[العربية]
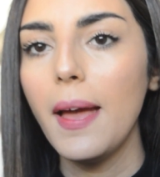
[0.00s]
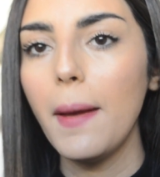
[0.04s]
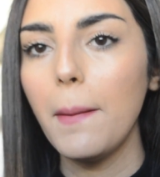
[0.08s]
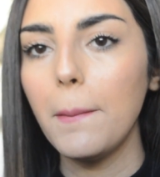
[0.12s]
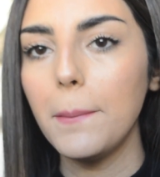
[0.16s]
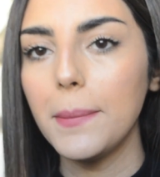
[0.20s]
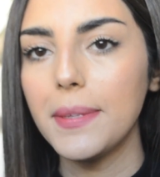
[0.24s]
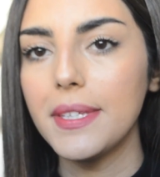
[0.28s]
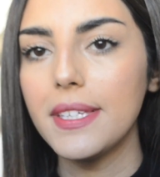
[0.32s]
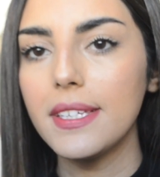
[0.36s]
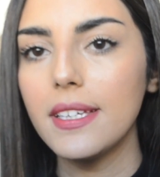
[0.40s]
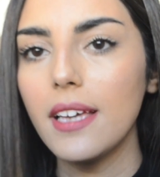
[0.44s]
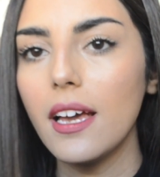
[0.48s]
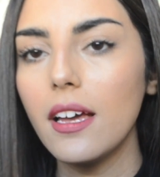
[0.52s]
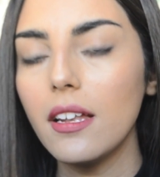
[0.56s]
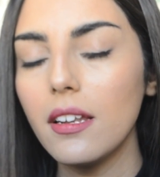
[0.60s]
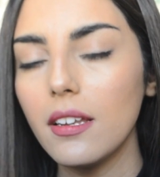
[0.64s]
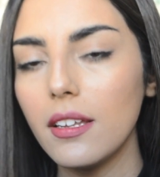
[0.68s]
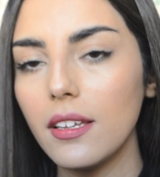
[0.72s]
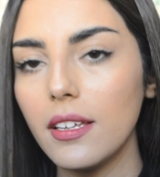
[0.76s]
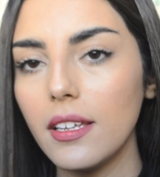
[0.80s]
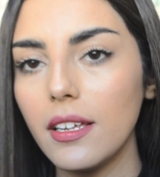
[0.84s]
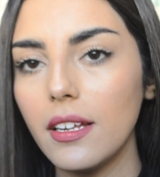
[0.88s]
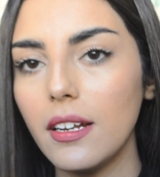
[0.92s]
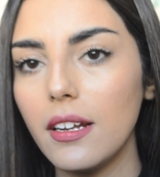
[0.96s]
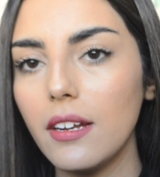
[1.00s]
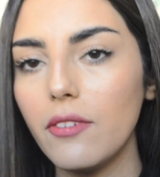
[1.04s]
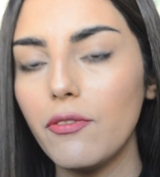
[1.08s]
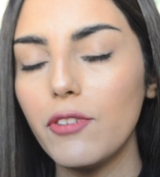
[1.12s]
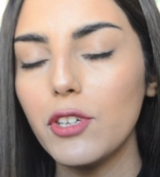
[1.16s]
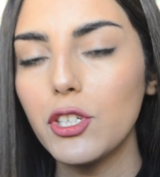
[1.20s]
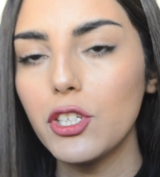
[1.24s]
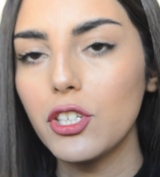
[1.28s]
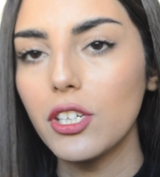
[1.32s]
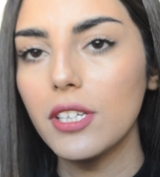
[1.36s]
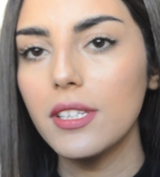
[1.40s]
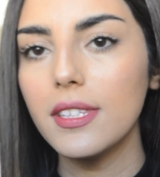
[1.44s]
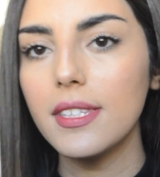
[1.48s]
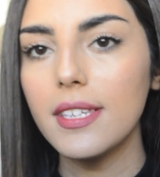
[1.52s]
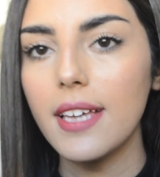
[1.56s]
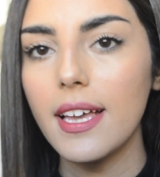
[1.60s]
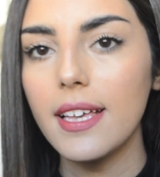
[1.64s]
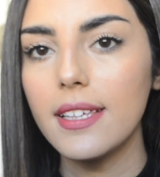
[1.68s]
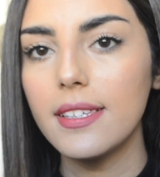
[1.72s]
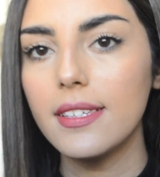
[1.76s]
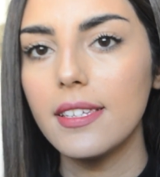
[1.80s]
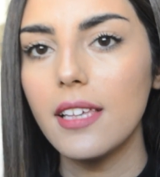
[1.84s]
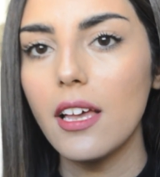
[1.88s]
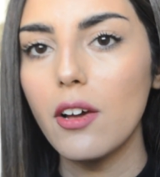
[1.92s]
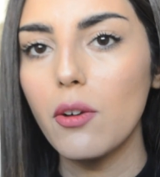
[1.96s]
مزيان آه، فاش كنت
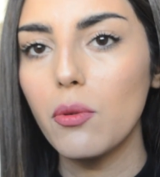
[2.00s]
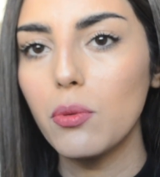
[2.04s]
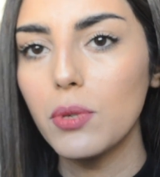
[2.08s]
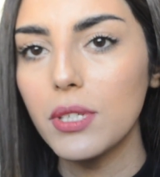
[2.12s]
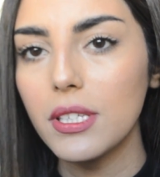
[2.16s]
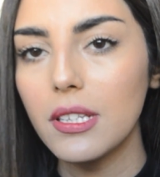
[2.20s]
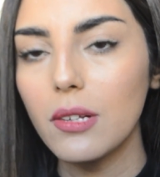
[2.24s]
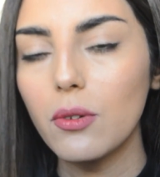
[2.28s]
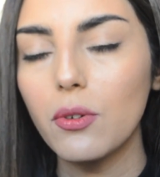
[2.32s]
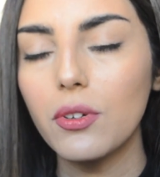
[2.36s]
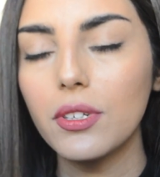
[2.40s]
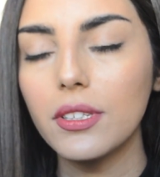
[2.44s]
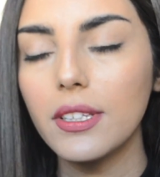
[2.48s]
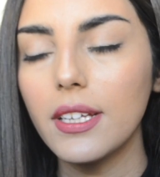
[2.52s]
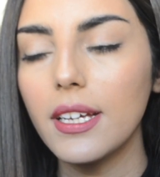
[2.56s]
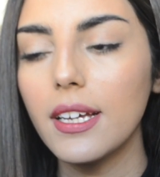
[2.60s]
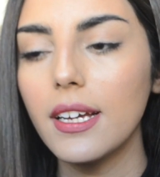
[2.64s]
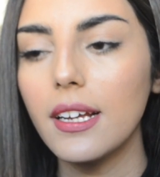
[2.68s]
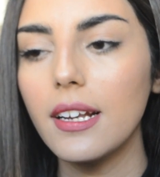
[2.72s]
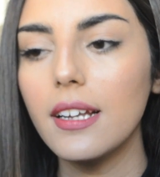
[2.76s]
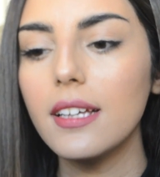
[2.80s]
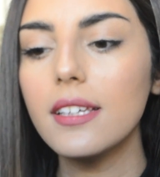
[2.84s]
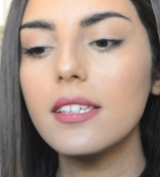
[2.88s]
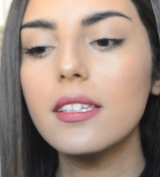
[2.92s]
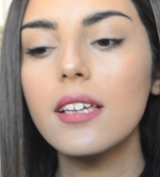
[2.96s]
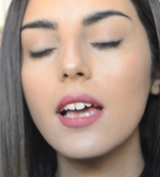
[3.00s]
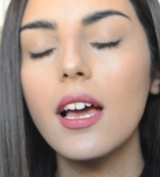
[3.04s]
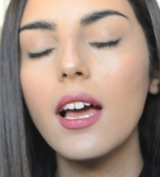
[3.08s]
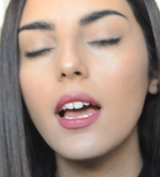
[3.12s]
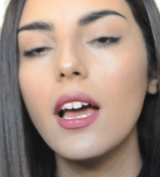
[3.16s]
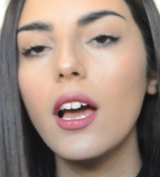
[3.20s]
هازاه وسط الكورت انجليز